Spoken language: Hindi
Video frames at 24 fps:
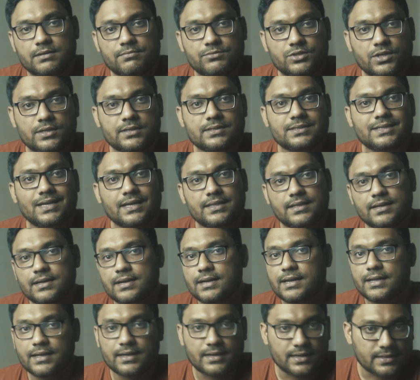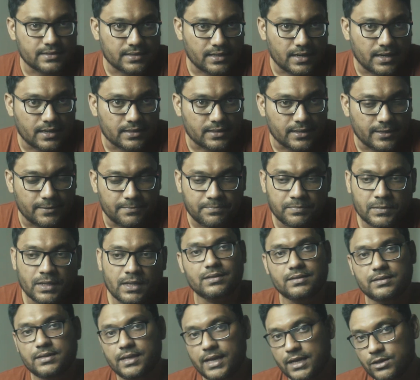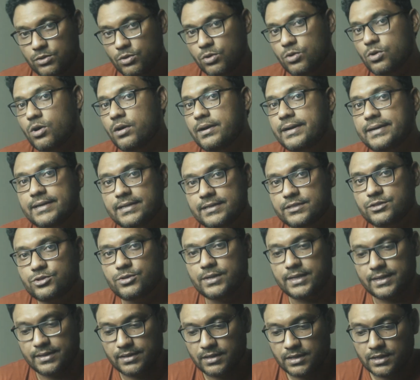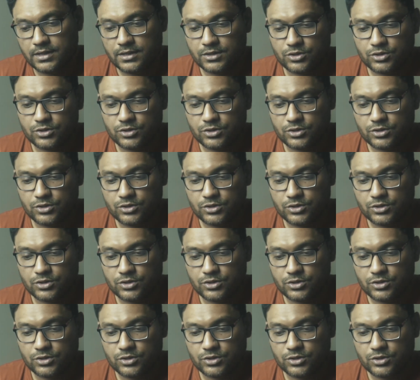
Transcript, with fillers: सब्जेक्ट ज़्यादा क्लियर नज़र आता है ये दो क्वालिटीज़ जो हैं